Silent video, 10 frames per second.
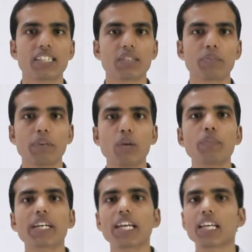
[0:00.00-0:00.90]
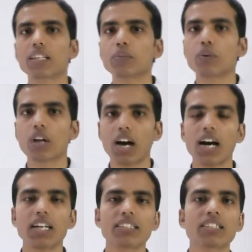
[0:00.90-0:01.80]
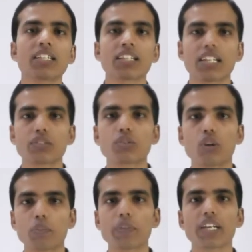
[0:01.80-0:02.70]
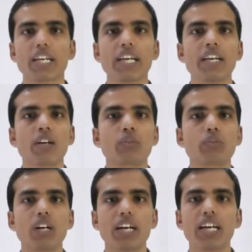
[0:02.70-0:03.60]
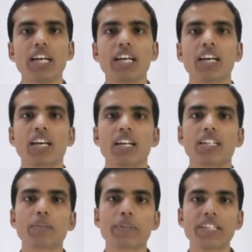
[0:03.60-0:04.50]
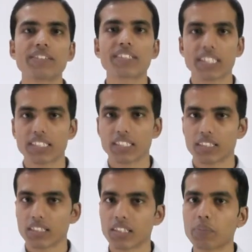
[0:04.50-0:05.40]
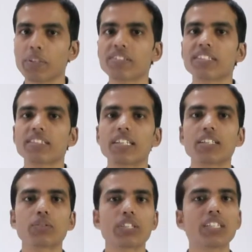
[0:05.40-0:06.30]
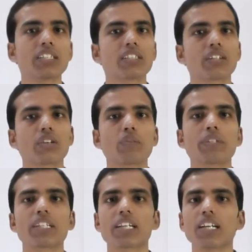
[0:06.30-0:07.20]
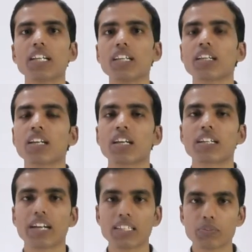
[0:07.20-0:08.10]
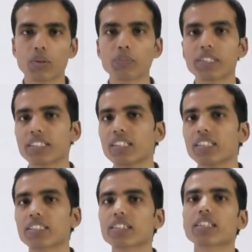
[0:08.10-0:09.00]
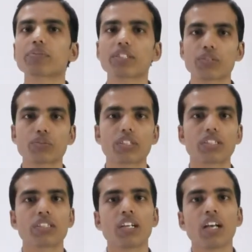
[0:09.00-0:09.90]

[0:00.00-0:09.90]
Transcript: स्टडी मैं हूं बीके यादव और आज का जो टॉपिक है वो है डिफ्रेंसिएशन डिफ्रेंसिएशन यूजिंग ट्रिगोनोमेट्रिकल ट्रांसफॉर्मेशन या सब्सटीट्यूशन